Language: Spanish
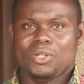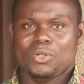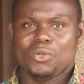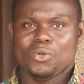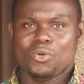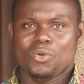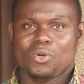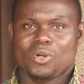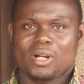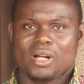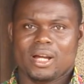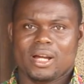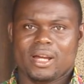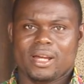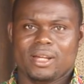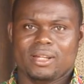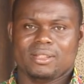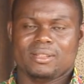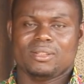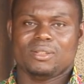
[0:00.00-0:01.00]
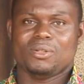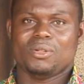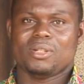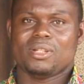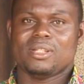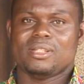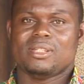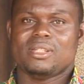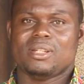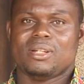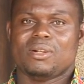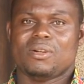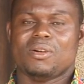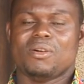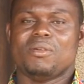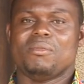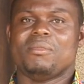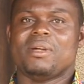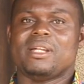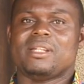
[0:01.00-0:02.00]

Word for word: yuca es lo que se come